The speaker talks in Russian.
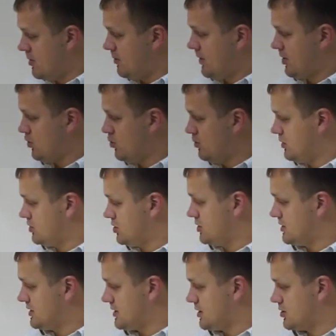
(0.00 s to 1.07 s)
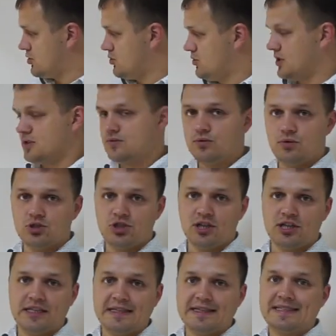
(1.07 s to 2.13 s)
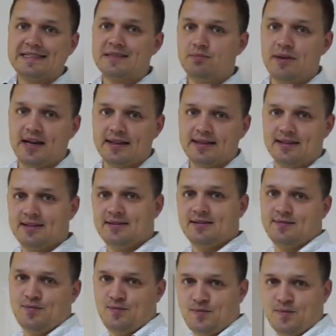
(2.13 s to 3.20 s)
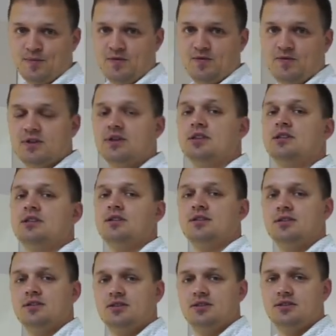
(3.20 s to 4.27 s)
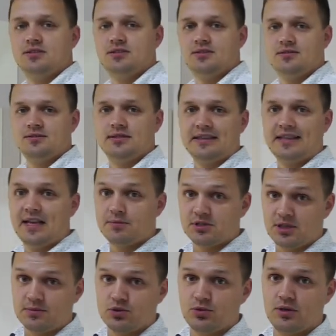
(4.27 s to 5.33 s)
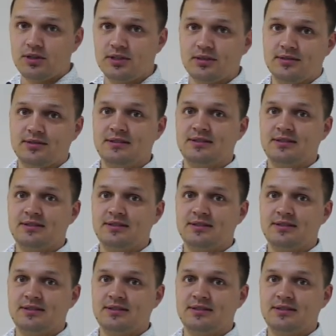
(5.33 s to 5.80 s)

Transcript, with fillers: Потом получилось так, что у нас выключатели спрятаны в э, дамском столике.